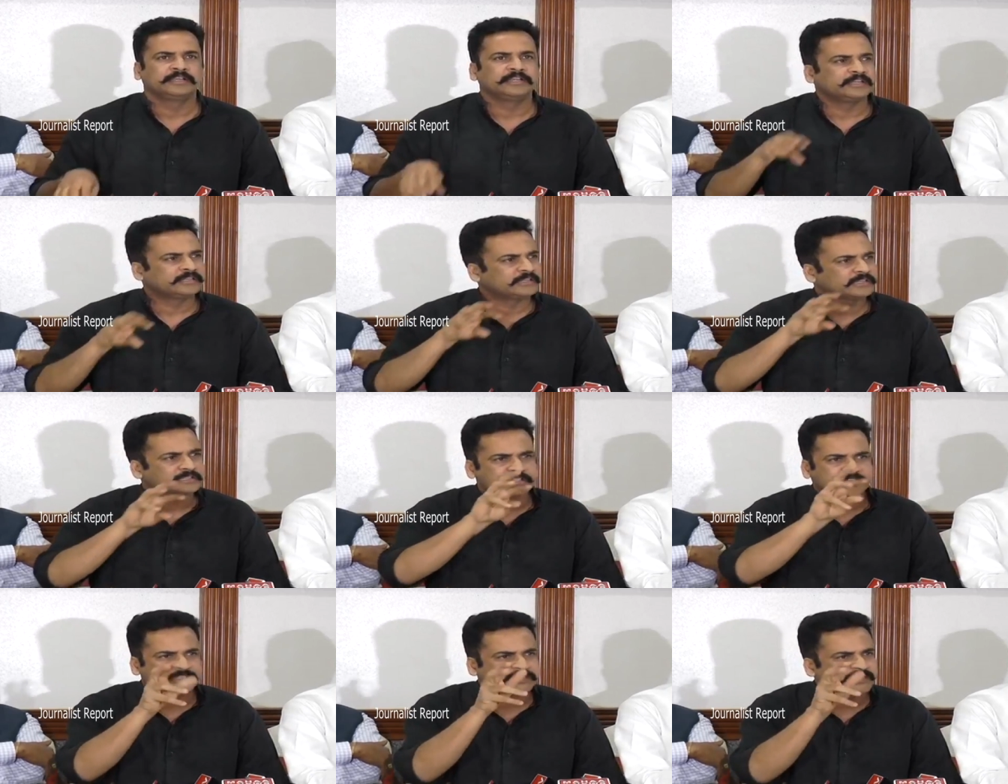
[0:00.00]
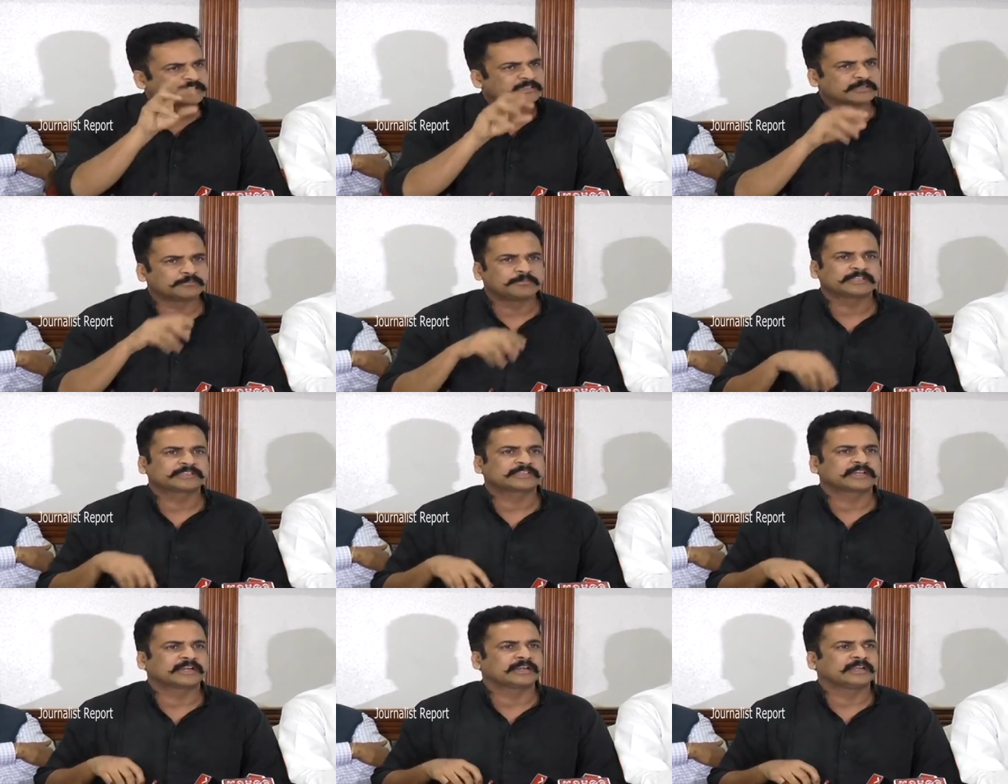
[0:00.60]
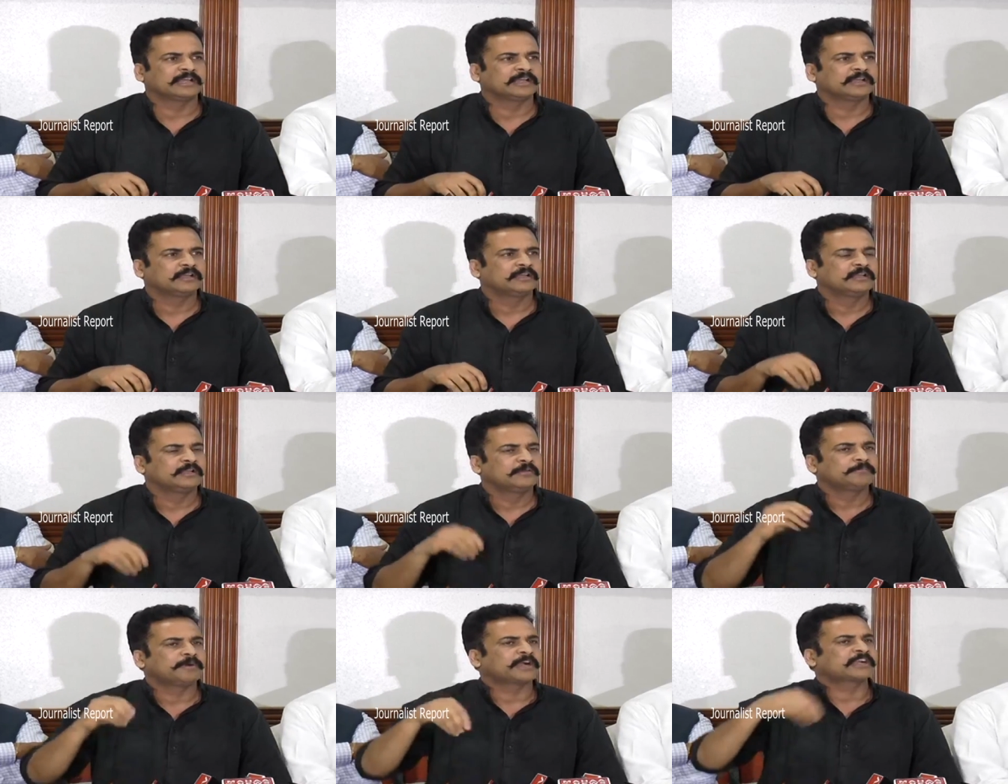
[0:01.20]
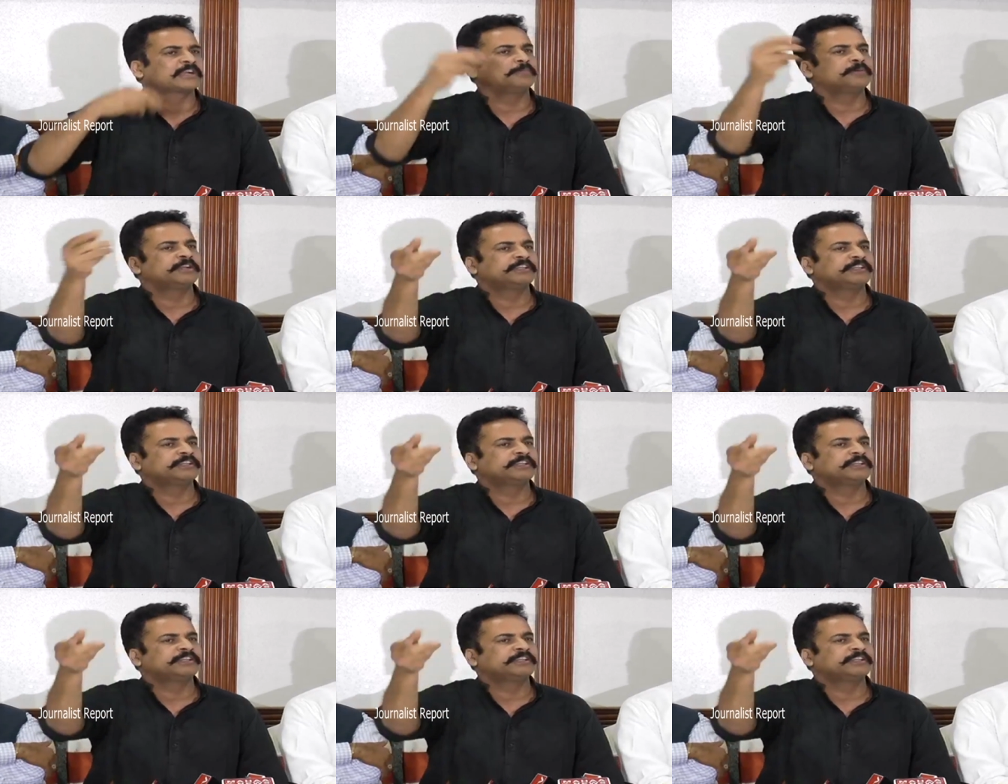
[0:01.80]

ఇంత చేసినంత మాత్రాన పక్క